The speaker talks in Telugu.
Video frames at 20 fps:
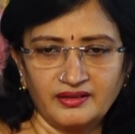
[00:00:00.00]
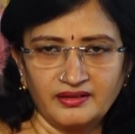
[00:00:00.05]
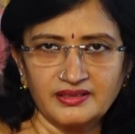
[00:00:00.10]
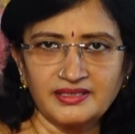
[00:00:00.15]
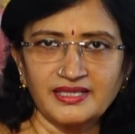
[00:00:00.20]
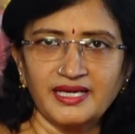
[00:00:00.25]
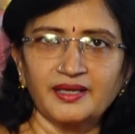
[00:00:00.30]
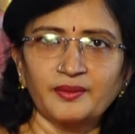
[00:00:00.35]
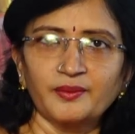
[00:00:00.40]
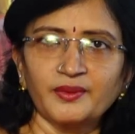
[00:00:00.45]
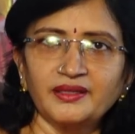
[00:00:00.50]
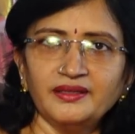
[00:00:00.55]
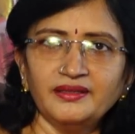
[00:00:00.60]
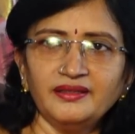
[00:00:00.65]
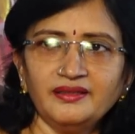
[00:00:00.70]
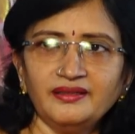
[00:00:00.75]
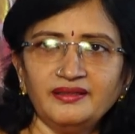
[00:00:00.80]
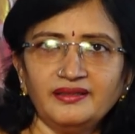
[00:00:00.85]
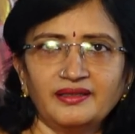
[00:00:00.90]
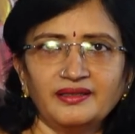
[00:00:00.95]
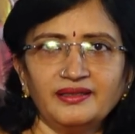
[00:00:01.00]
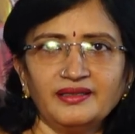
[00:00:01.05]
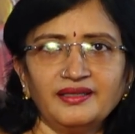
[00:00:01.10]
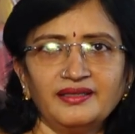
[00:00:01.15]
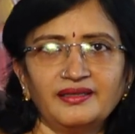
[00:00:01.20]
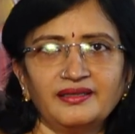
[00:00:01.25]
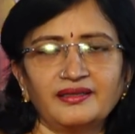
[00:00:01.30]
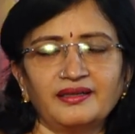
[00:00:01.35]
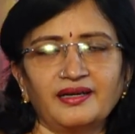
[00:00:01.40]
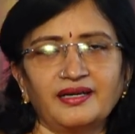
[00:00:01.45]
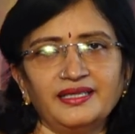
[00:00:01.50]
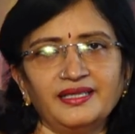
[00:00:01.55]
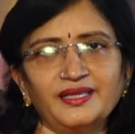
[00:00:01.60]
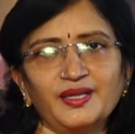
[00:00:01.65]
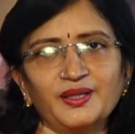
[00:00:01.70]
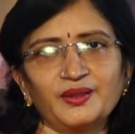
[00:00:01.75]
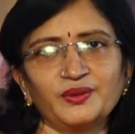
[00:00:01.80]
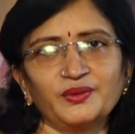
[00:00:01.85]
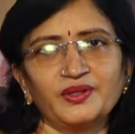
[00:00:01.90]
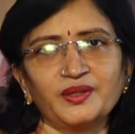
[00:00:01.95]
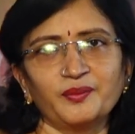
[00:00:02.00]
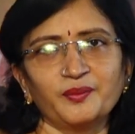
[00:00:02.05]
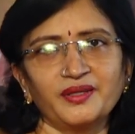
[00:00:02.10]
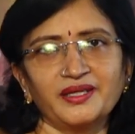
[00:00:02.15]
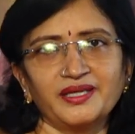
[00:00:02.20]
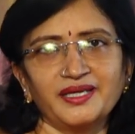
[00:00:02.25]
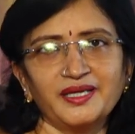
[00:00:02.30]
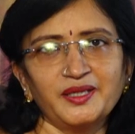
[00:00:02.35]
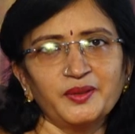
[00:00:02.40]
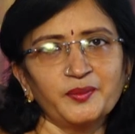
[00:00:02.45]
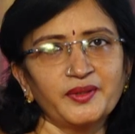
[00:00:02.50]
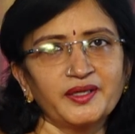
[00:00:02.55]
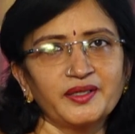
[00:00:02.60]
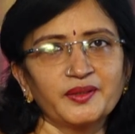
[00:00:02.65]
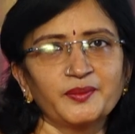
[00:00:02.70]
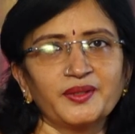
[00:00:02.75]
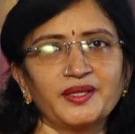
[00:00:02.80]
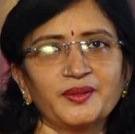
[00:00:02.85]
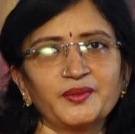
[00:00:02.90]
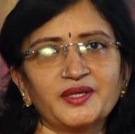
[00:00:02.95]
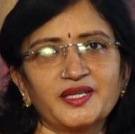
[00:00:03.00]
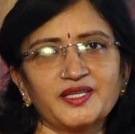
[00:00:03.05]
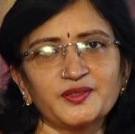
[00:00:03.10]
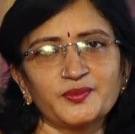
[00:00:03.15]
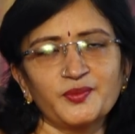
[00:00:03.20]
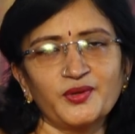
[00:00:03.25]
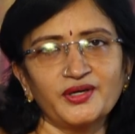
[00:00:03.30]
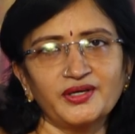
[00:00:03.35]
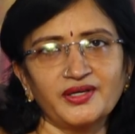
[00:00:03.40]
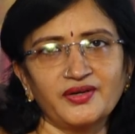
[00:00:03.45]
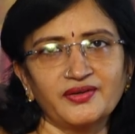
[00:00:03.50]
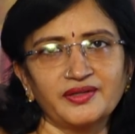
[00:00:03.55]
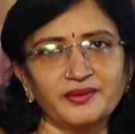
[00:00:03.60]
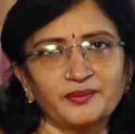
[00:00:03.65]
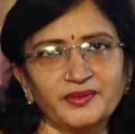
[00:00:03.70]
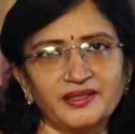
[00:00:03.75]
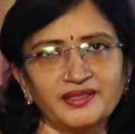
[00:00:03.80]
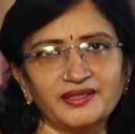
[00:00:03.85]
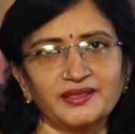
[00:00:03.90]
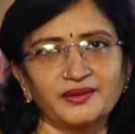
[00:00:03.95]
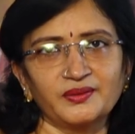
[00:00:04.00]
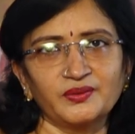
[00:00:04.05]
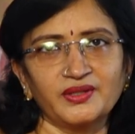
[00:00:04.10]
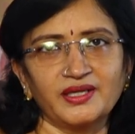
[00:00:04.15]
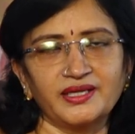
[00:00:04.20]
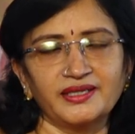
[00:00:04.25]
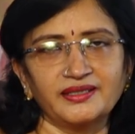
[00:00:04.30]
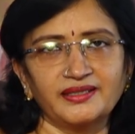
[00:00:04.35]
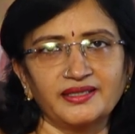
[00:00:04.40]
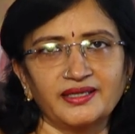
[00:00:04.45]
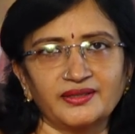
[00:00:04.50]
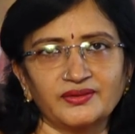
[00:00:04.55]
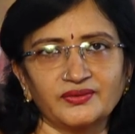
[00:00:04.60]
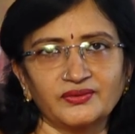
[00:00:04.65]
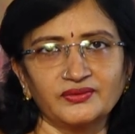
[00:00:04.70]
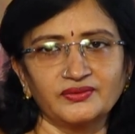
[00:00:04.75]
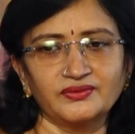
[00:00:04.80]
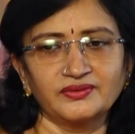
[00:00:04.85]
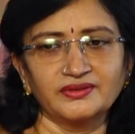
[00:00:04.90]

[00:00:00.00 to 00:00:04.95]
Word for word: చాలామంది అంటే అడిగారు కూడా మీరేంటి మేడం ఏం రెస్పాండ్ అవ్వడం లేదని కూడా అడిగారు